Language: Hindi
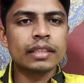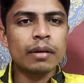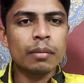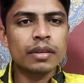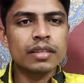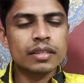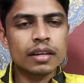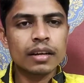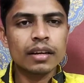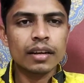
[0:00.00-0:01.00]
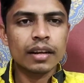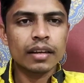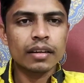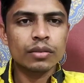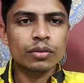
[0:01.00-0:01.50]
जब आप स्ट्रगल
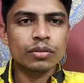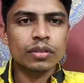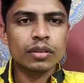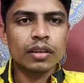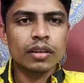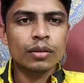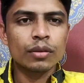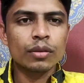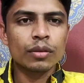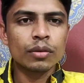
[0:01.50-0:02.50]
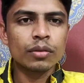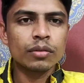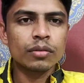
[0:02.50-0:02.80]
करेंगे ना दोस्त तो